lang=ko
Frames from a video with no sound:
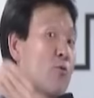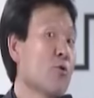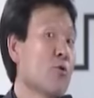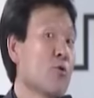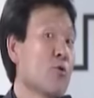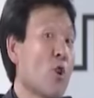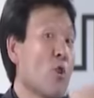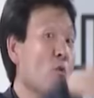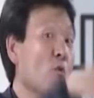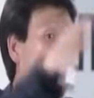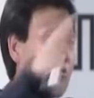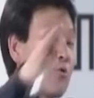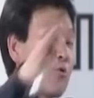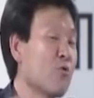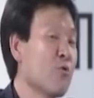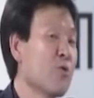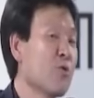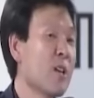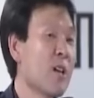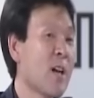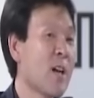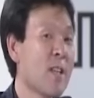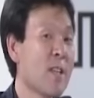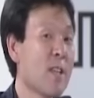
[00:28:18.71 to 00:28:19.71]
젊은
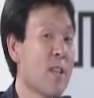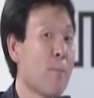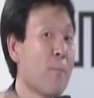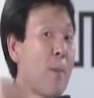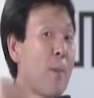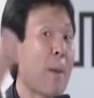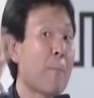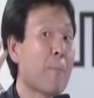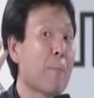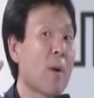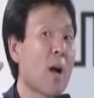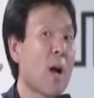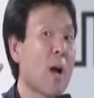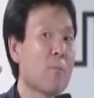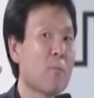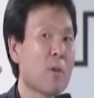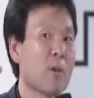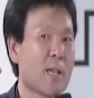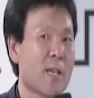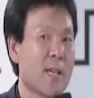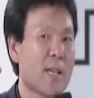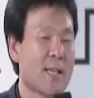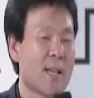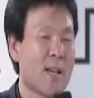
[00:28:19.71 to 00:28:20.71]
군인 아이들이 밥값을
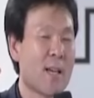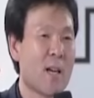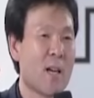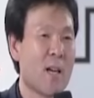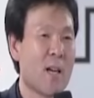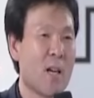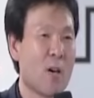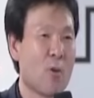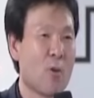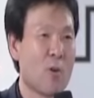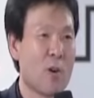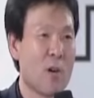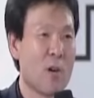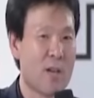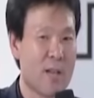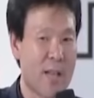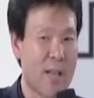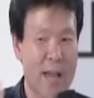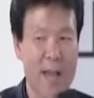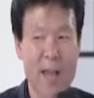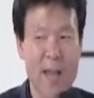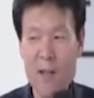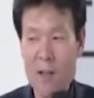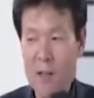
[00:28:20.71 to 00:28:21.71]
계산하려고 그럴
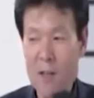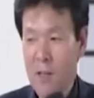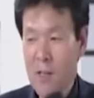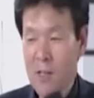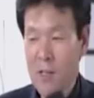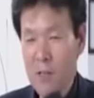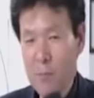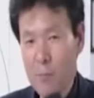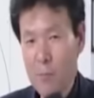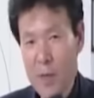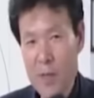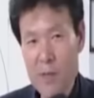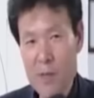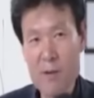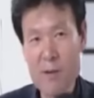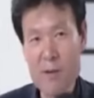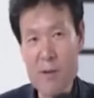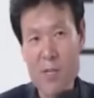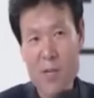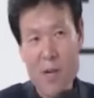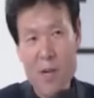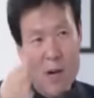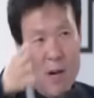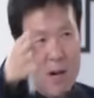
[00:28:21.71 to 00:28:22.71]
때이
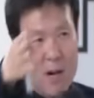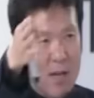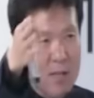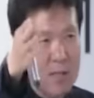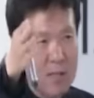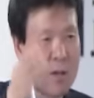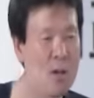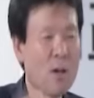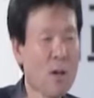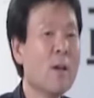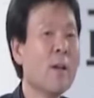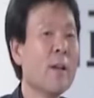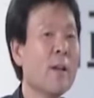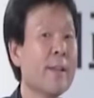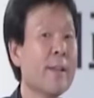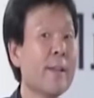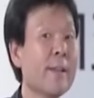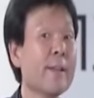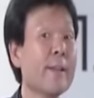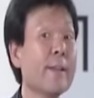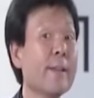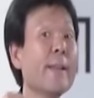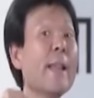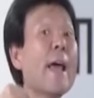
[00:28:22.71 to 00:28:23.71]
패트리샤가 가서
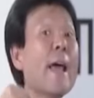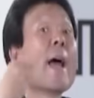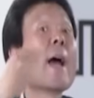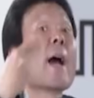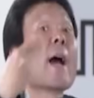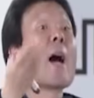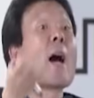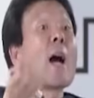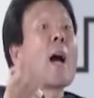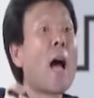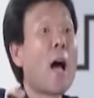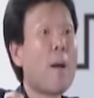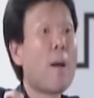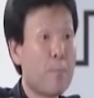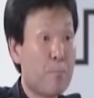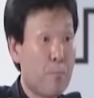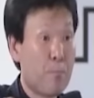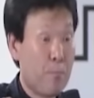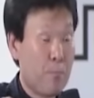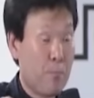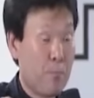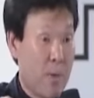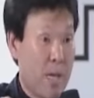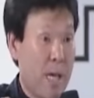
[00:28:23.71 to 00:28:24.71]
내가 갑
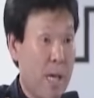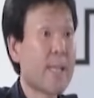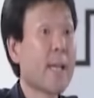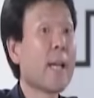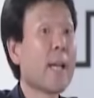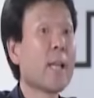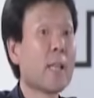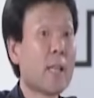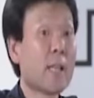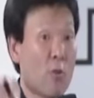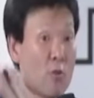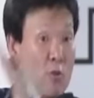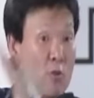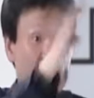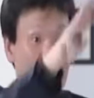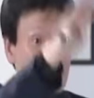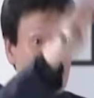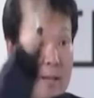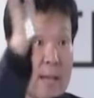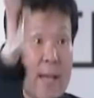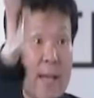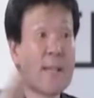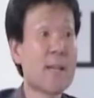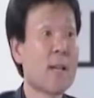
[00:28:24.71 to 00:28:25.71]
계산했다고 니네들
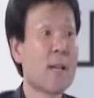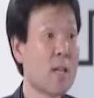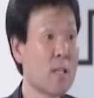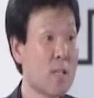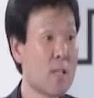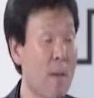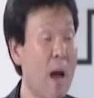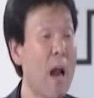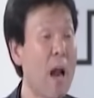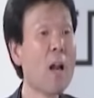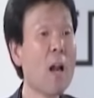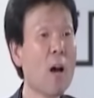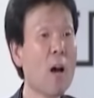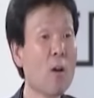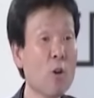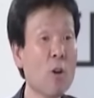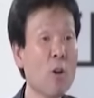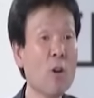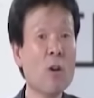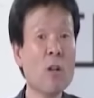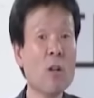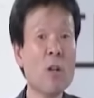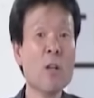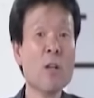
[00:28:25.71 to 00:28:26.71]
계산하지 말라고
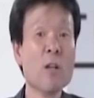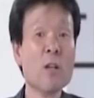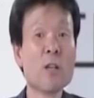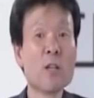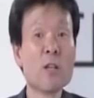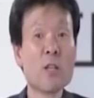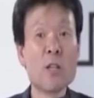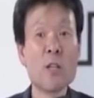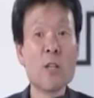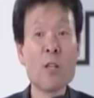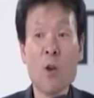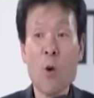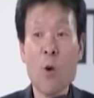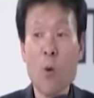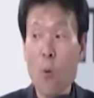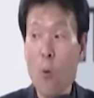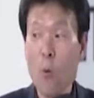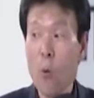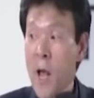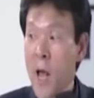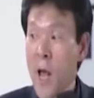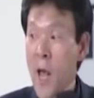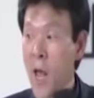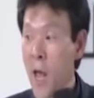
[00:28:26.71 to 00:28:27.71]
그랬더니
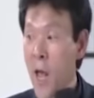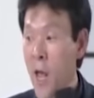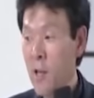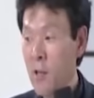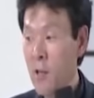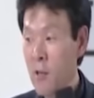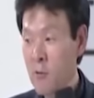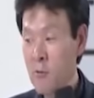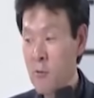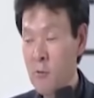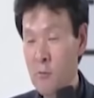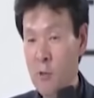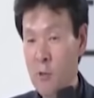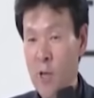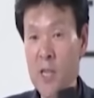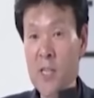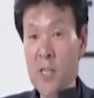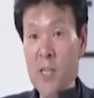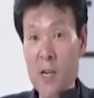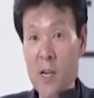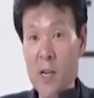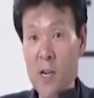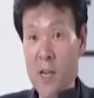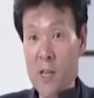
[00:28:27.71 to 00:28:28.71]
왜
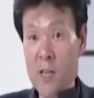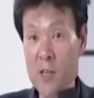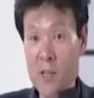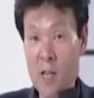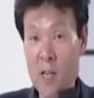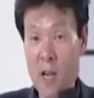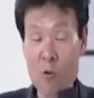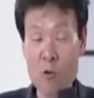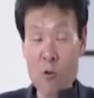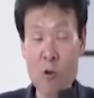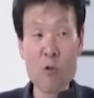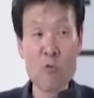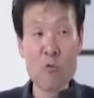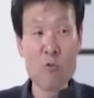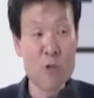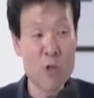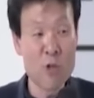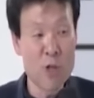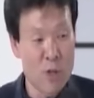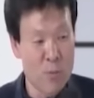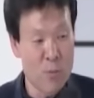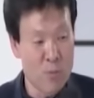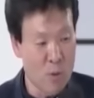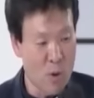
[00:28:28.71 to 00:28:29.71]
계산을 했느냐고
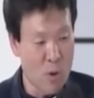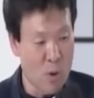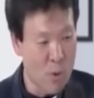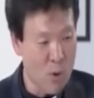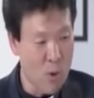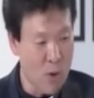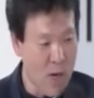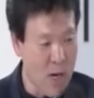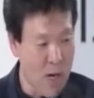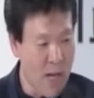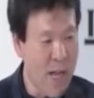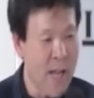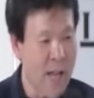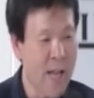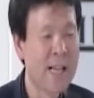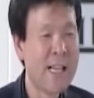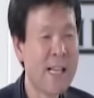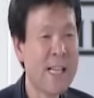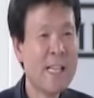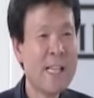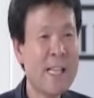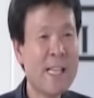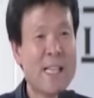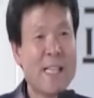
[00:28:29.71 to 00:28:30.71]
군인이 물어보길래
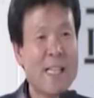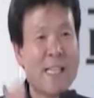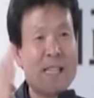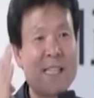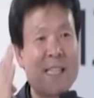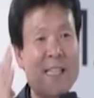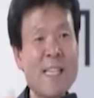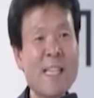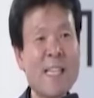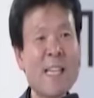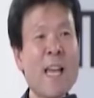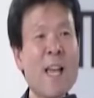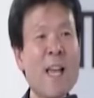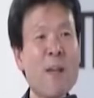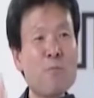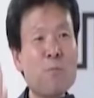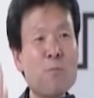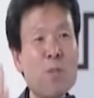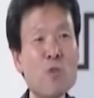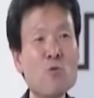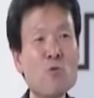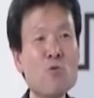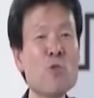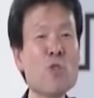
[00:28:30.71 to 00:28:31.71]
니네
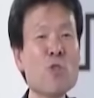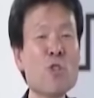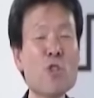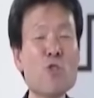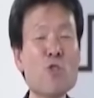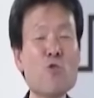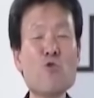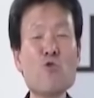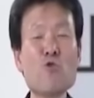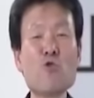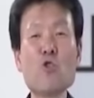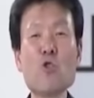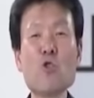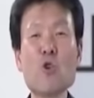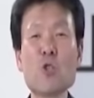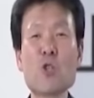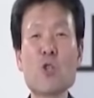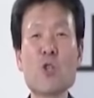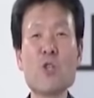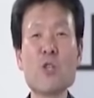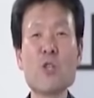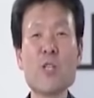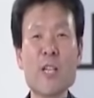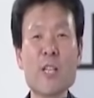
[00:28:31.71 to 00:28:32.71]
미군들이 6.25
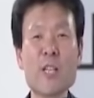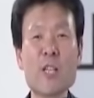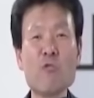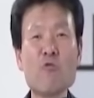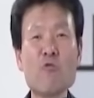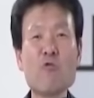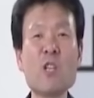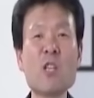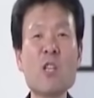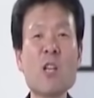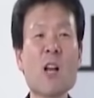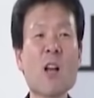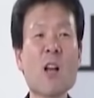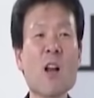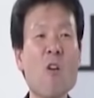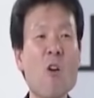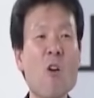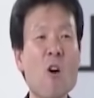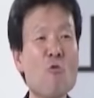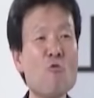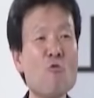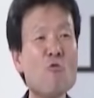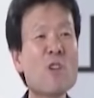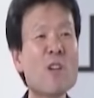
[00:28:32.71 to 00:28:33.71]
전쟁 때 우리나라
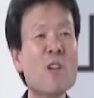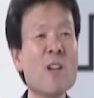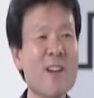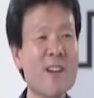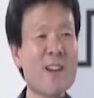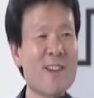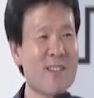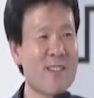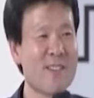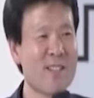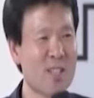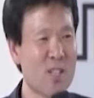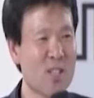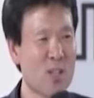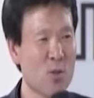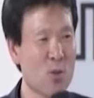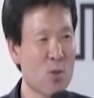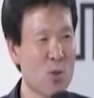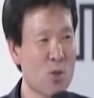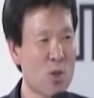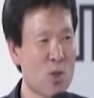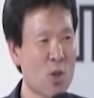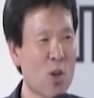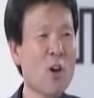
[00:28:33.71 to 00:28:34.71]
와고 우리나라를
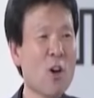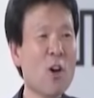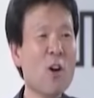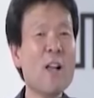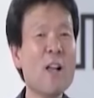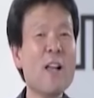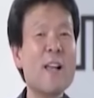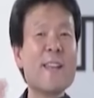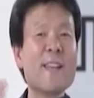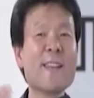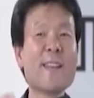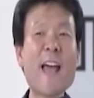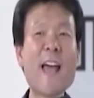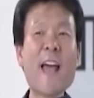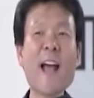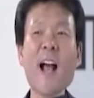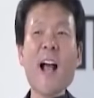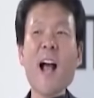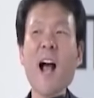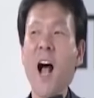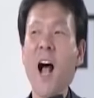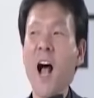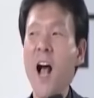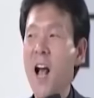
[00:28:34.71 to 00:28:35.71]
지켜줘서
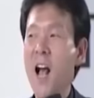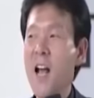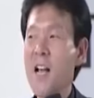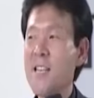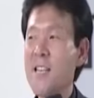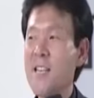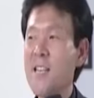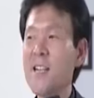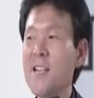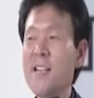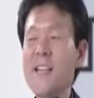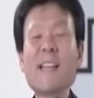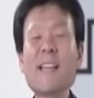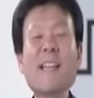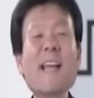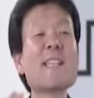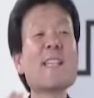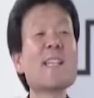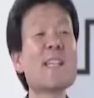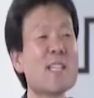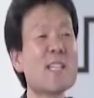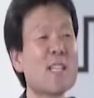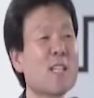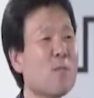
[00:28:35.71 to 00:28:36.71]
내가 이렇게 내
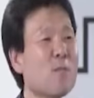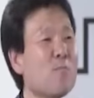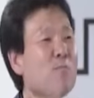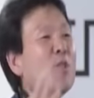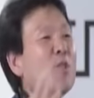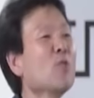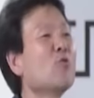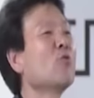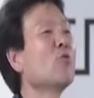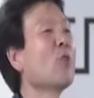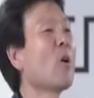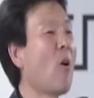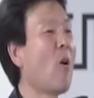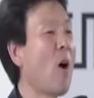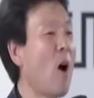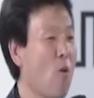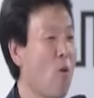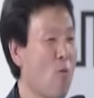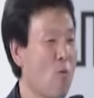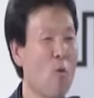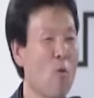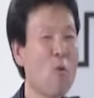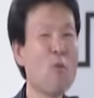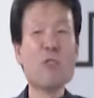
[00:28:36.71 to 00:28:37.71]
자식이 미국에
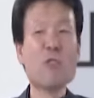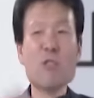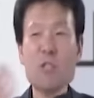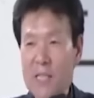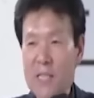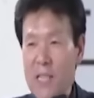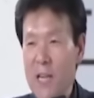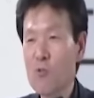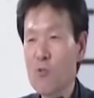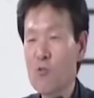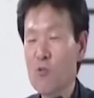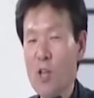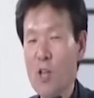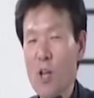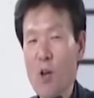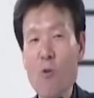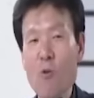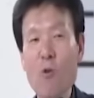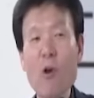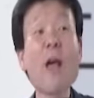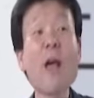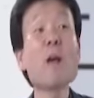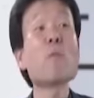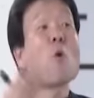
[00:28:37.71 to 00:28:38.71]
와고 의사도
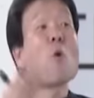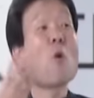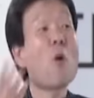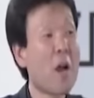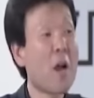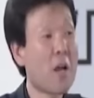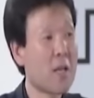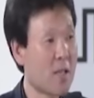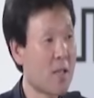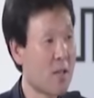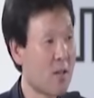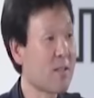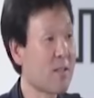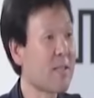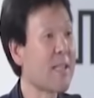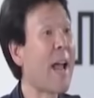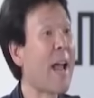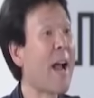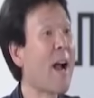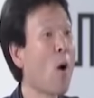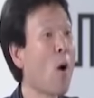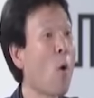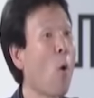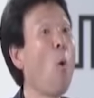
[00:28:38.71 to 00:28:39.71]
되고 행복하게 살아서
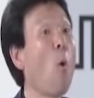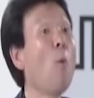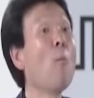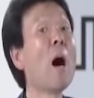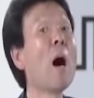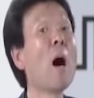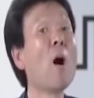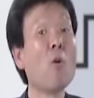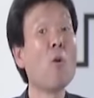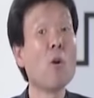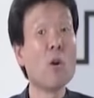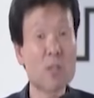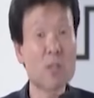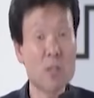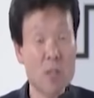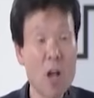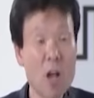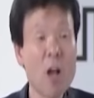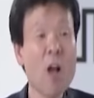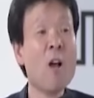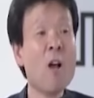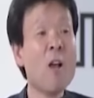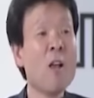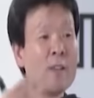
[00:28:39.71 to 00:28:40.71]
내가
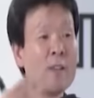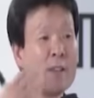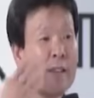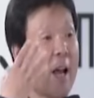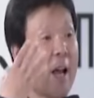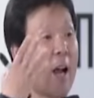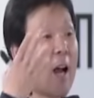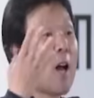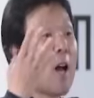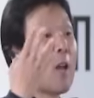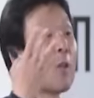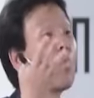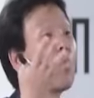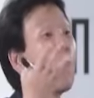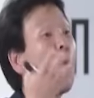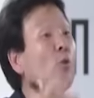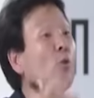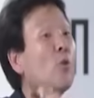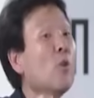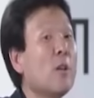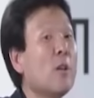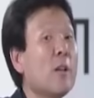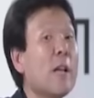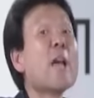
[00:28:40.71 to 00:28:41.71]
고마워서 내가
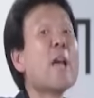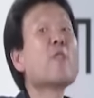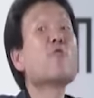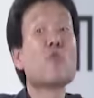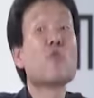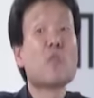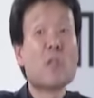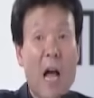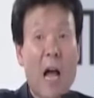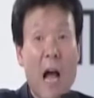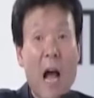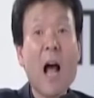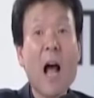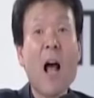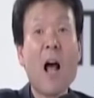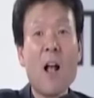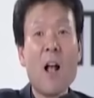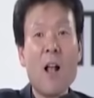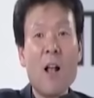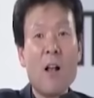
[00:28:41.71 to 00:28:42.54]
돈을 내준다.